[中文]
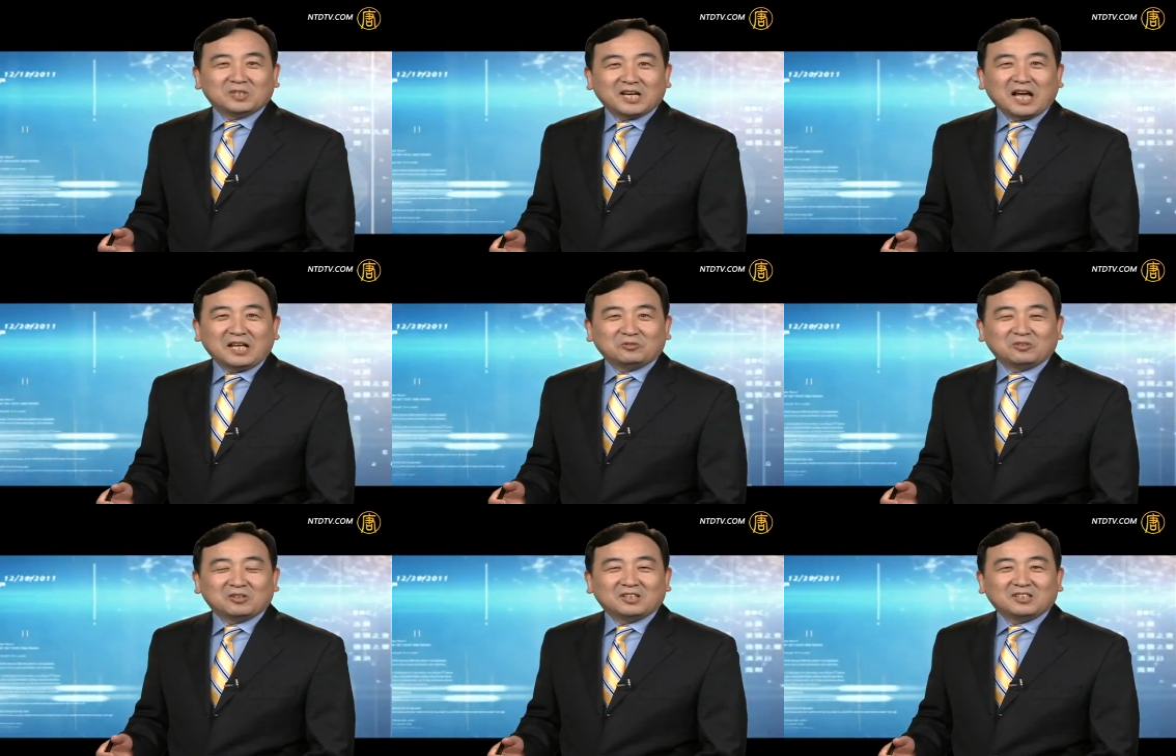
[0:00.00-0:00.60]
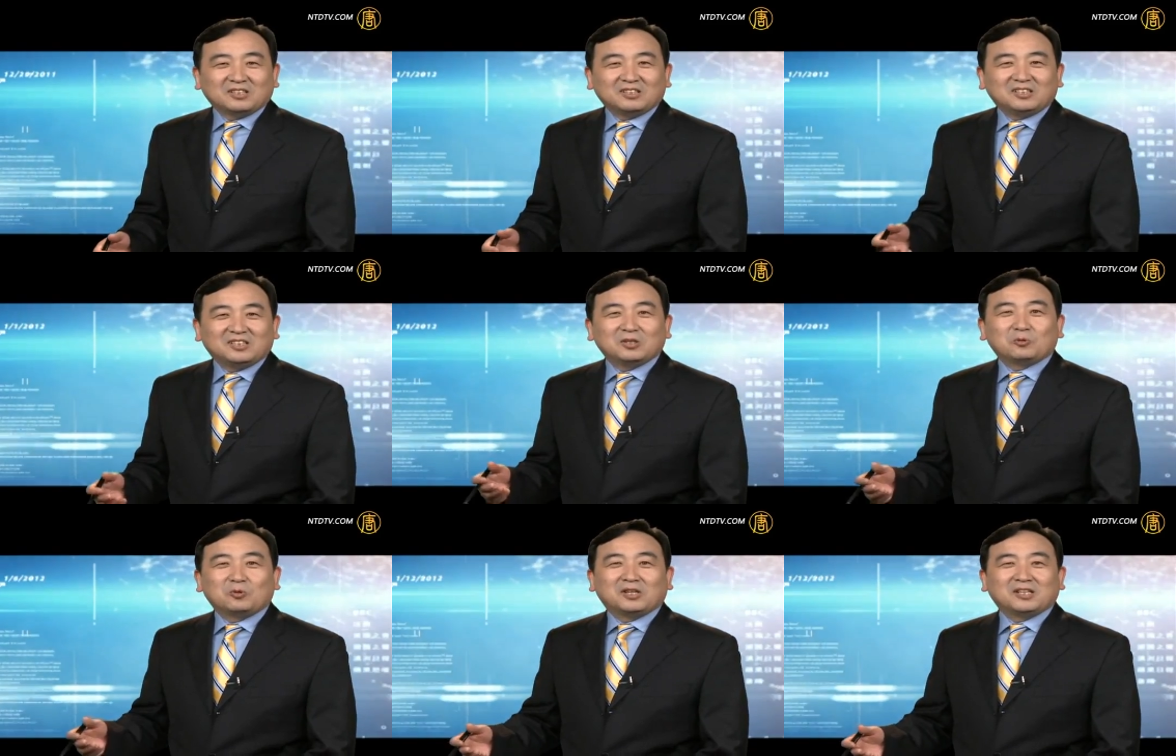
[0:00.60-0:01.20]
的感觉。
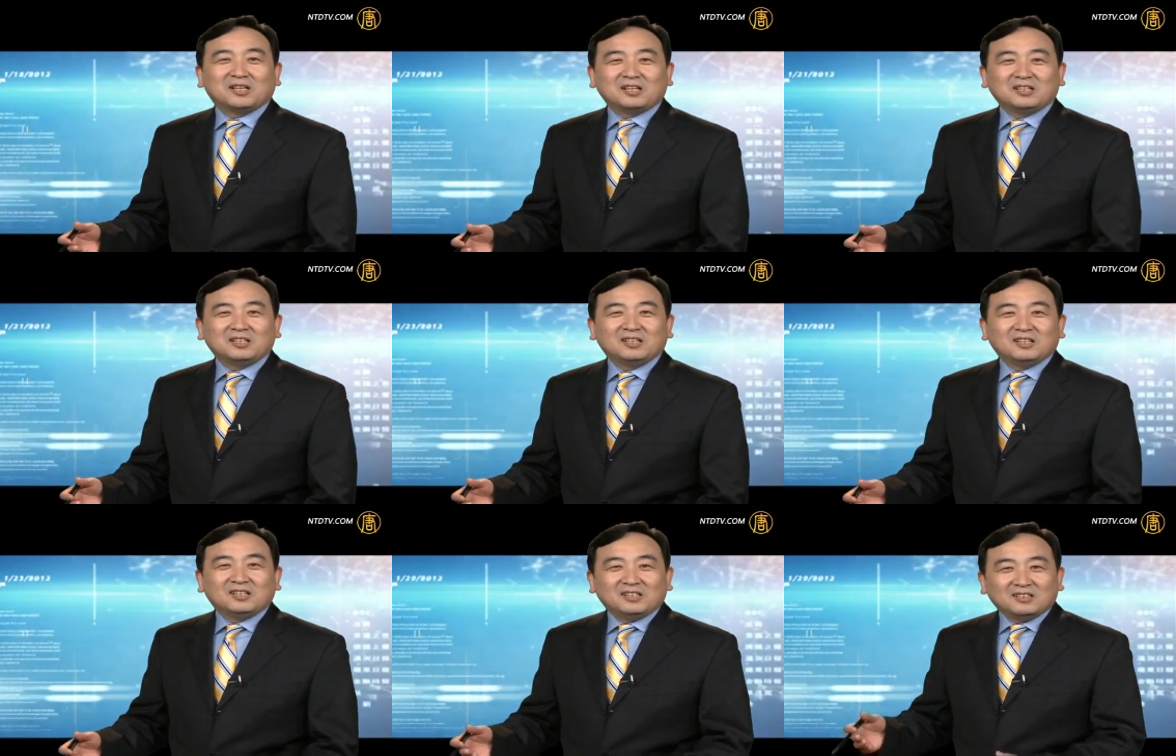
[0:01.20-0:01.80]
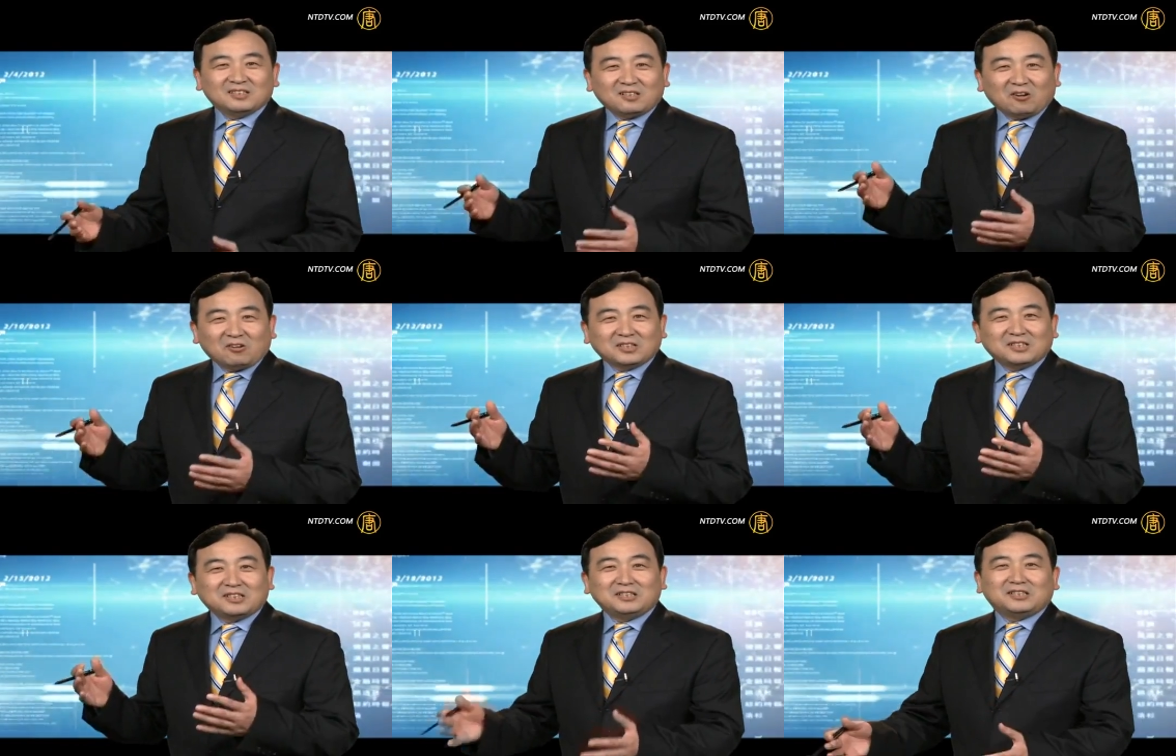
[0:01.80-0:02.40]
结果呢，到
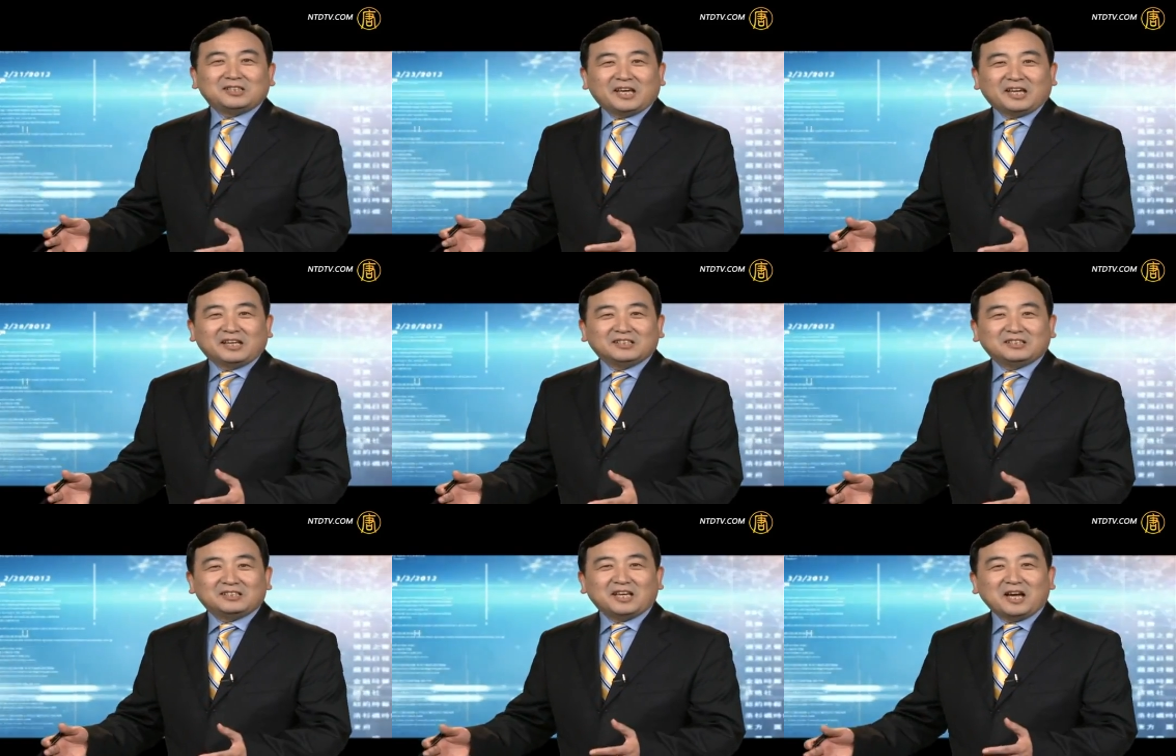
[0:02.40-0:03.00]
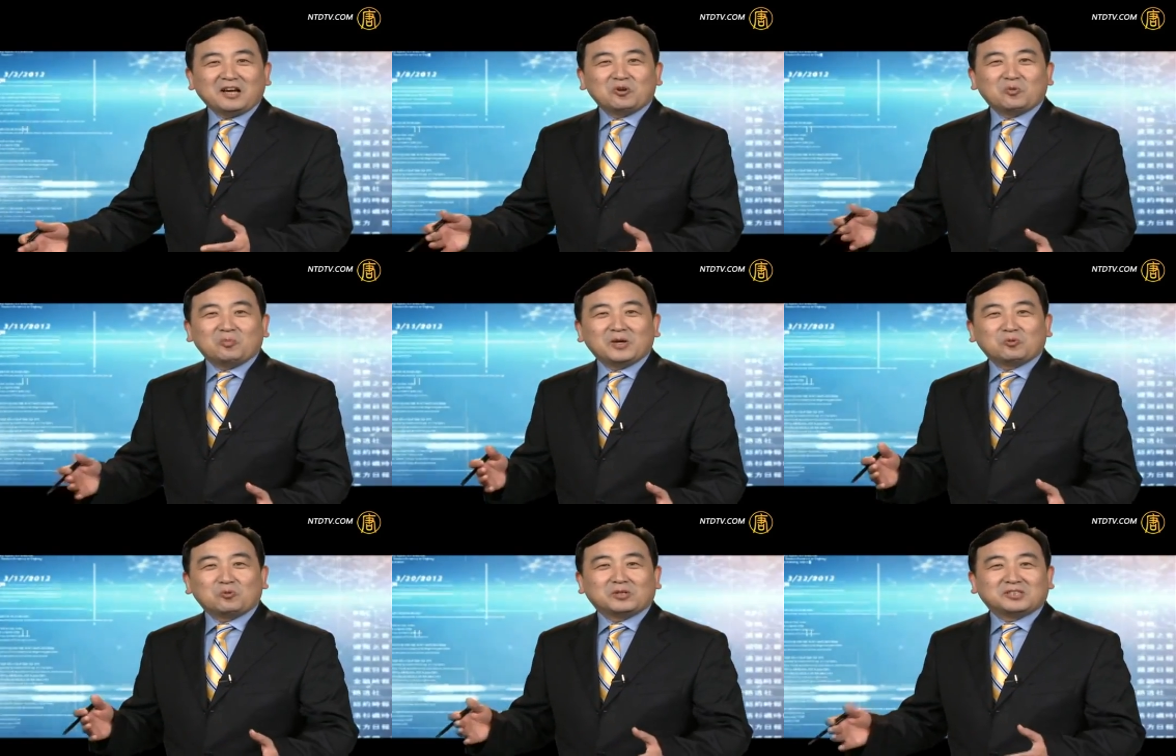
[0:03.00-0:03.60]
了今天，前后
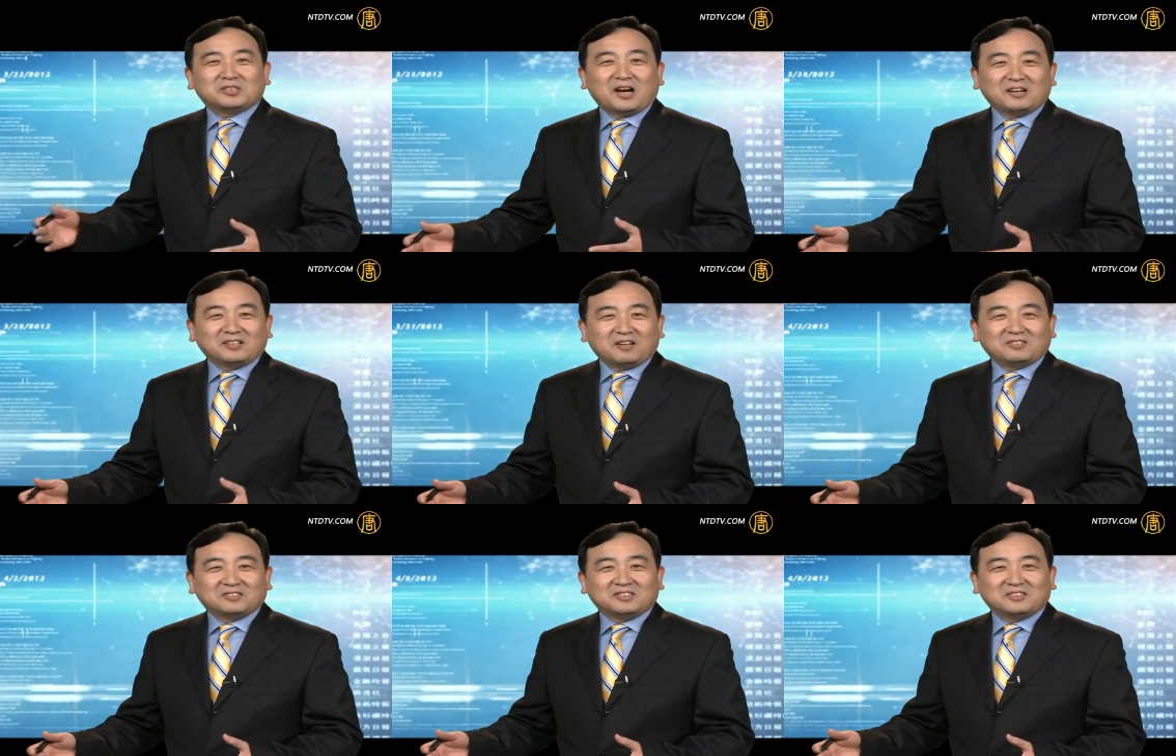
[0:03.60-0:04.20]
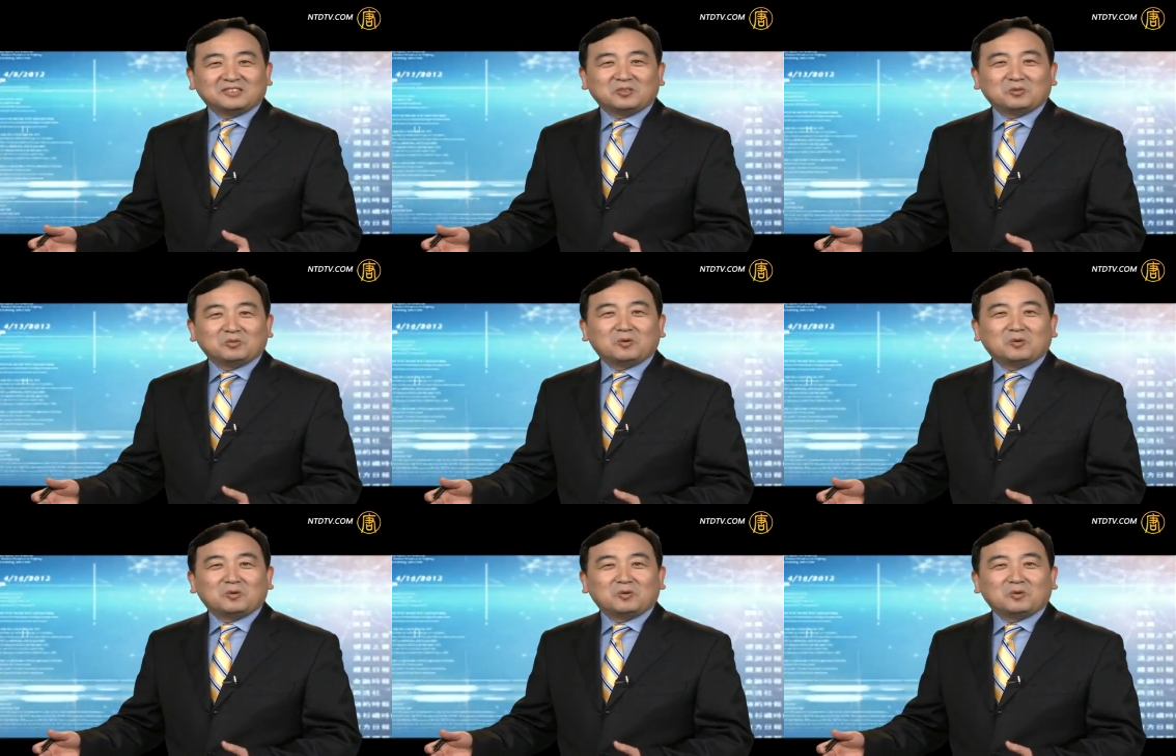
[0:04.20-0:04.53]
没过十二小时，